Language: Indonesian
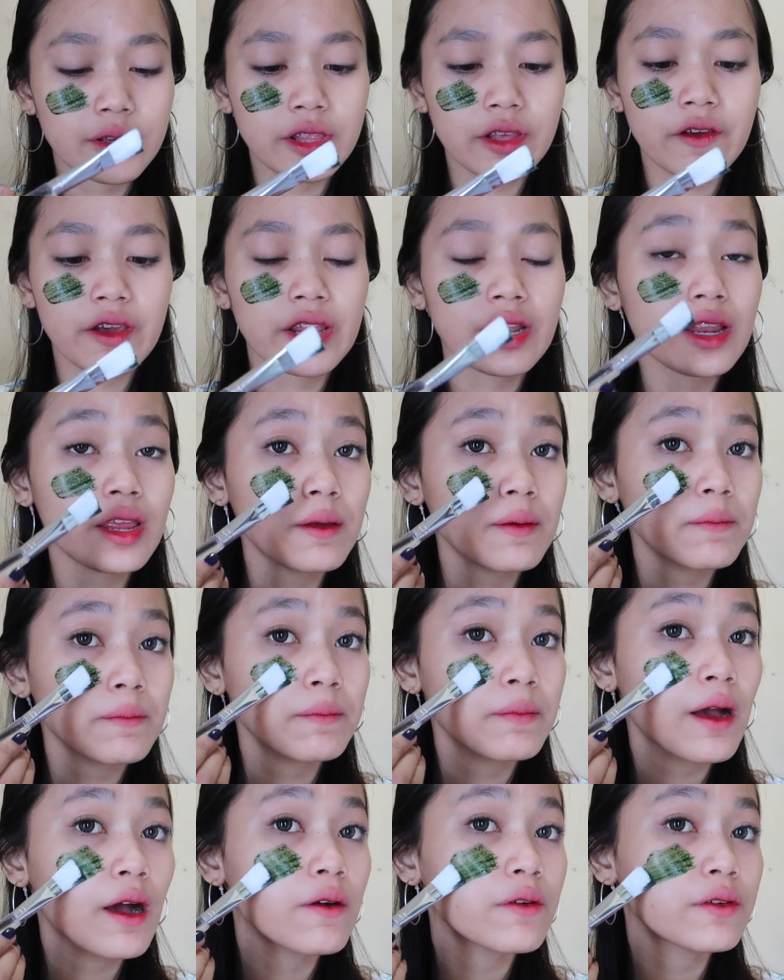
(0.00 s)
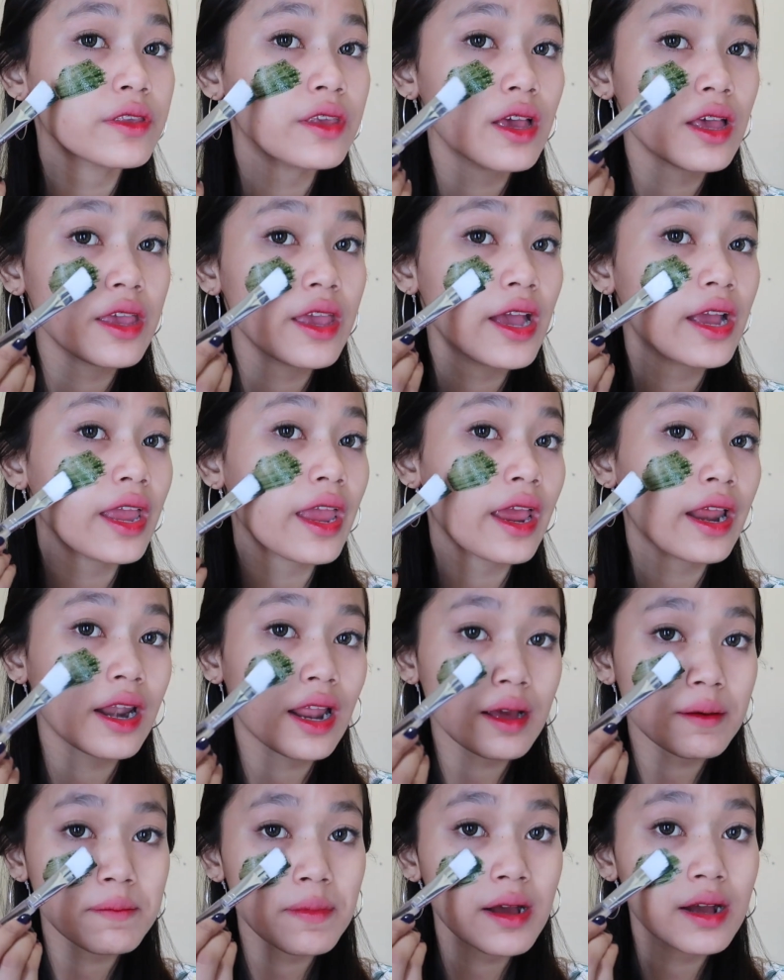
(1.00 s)
tapi ini baunya yang
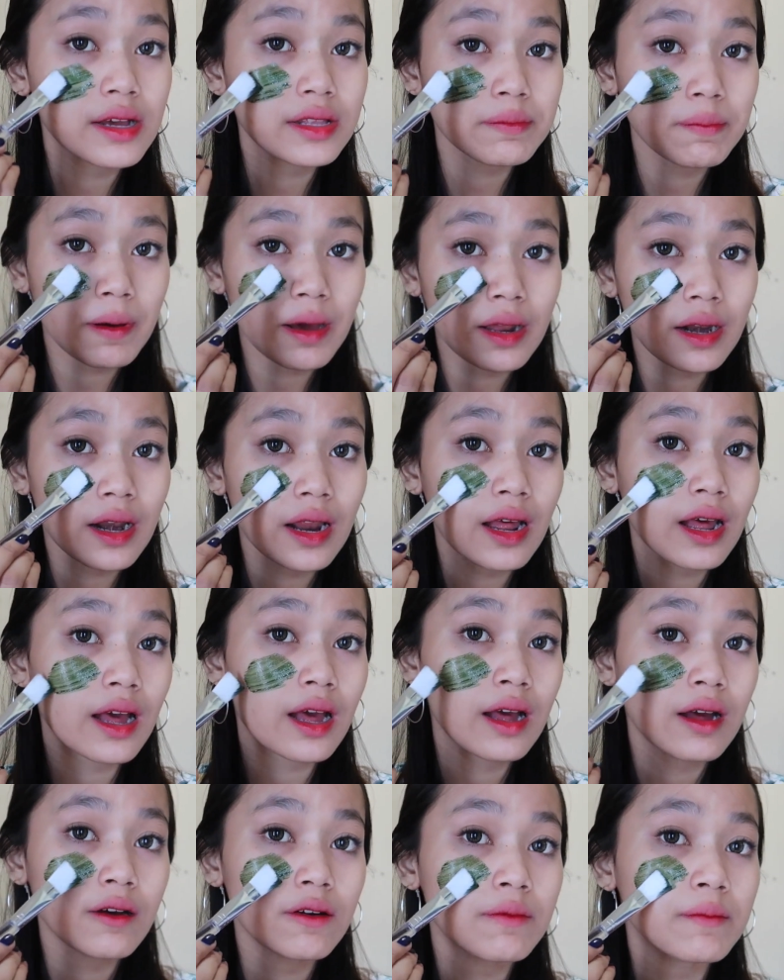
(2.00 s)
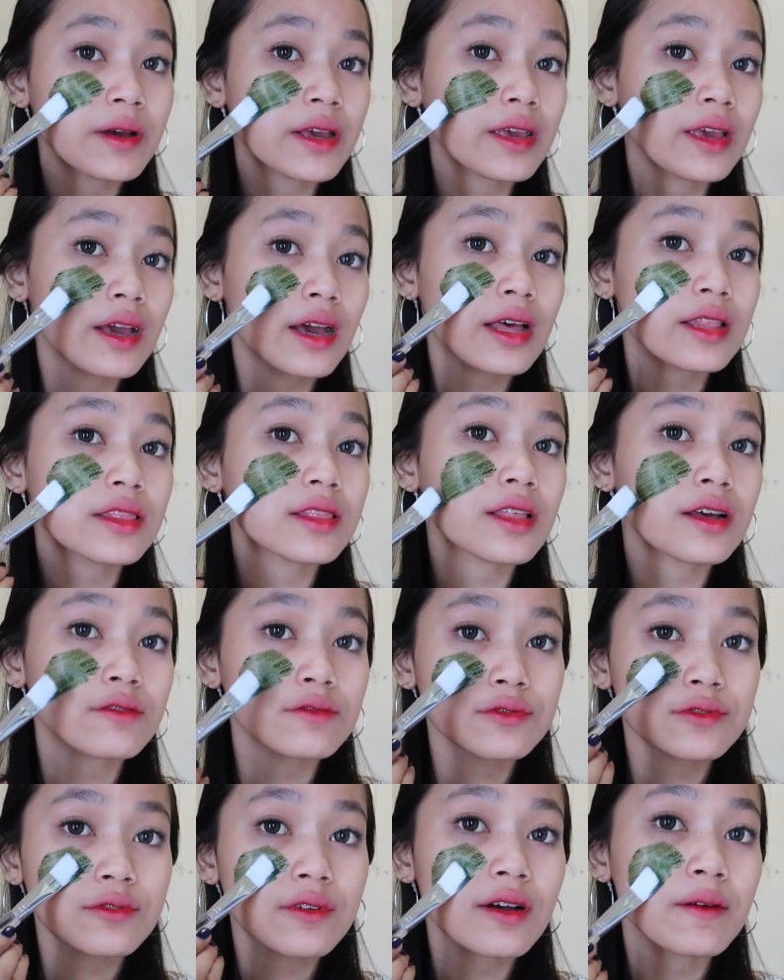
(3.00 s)
enak banget parah oh my god
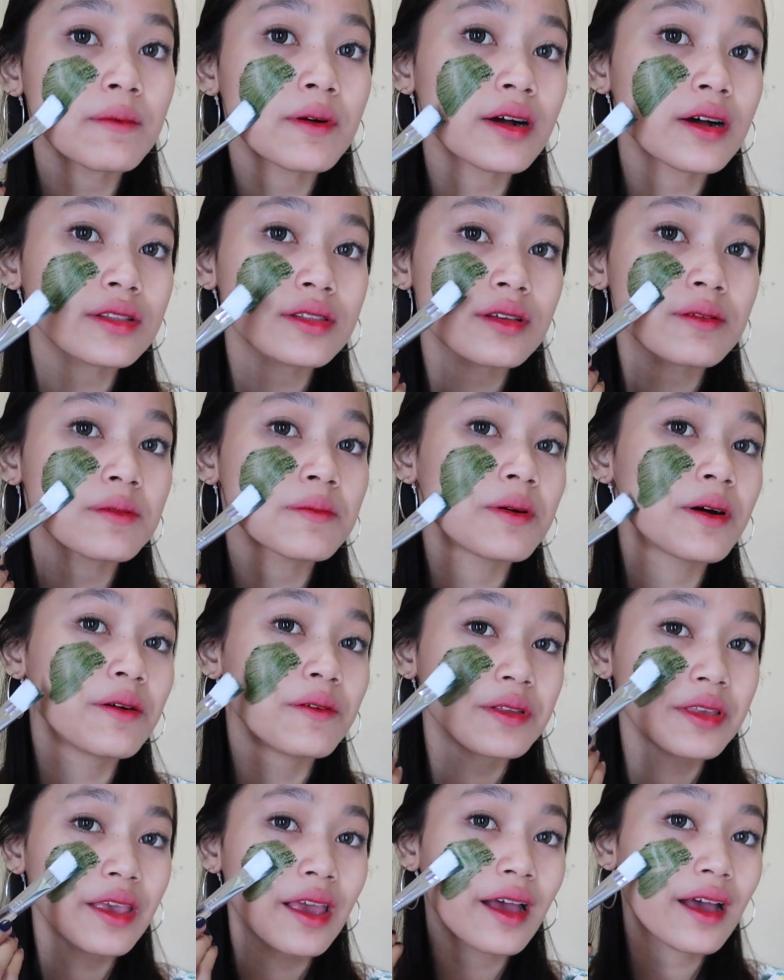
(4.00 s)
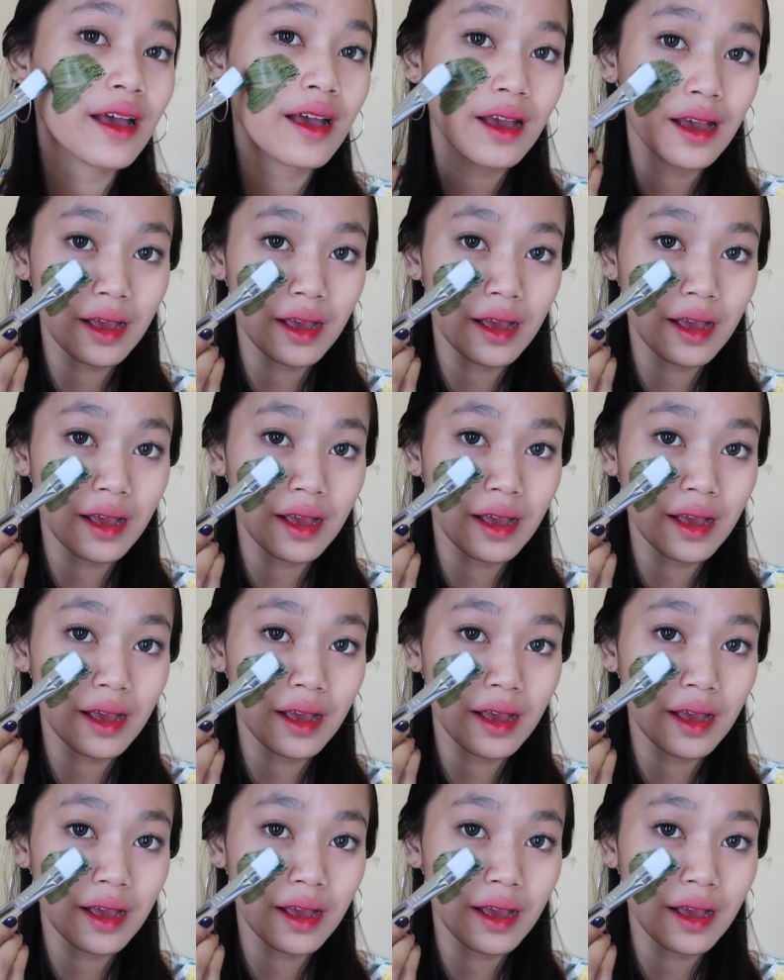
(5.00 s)
aku suka banget sama baunya